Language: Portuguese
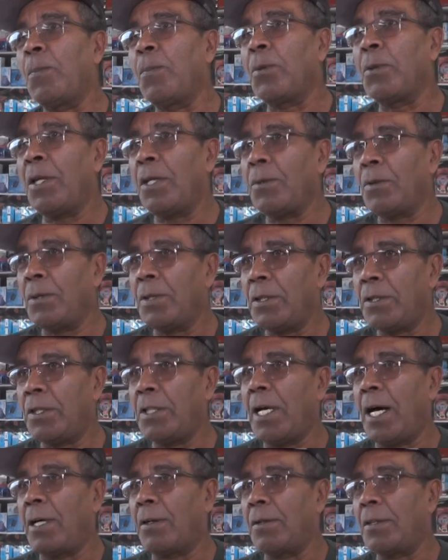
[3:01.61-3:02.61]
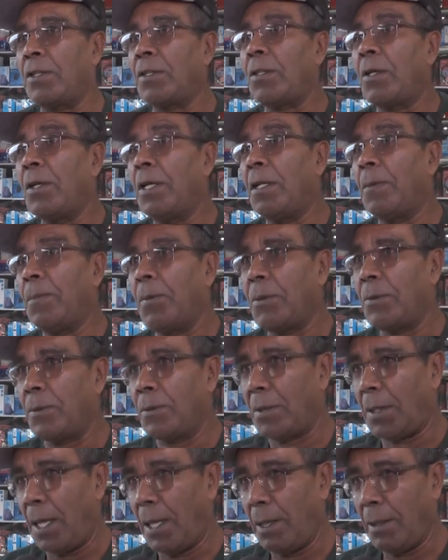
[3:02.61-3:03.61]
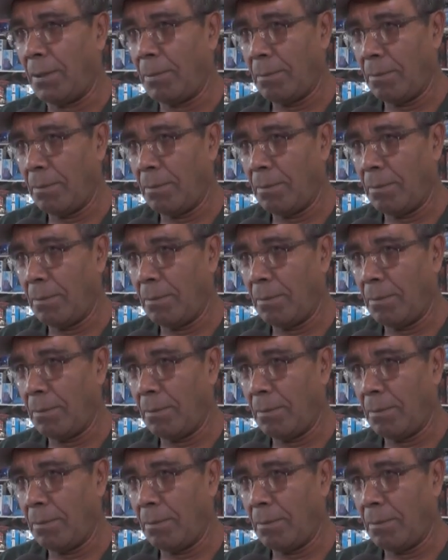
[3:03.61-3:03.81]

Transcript: o poder judiciário, que só ele pode usar.